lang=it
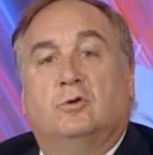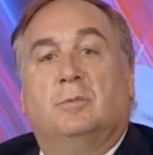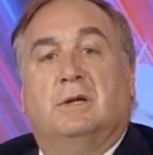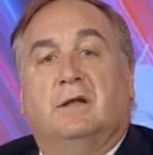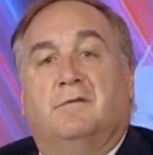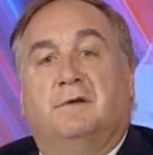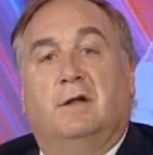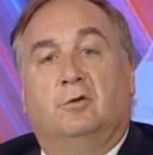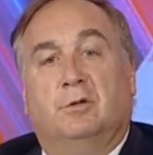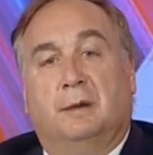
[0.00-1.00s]
perché il
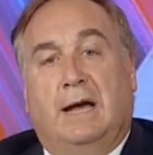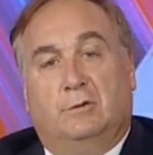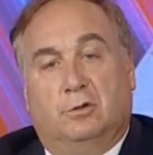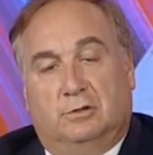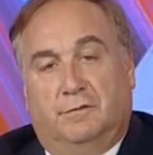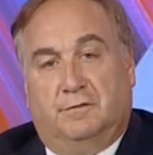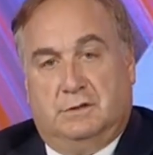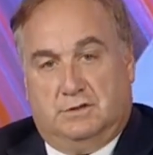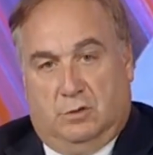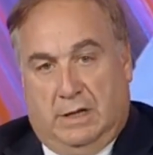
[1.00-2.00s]
fallo di mano del
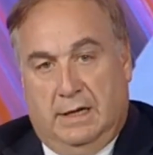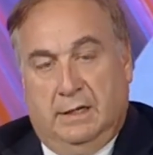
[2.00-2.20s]
difensore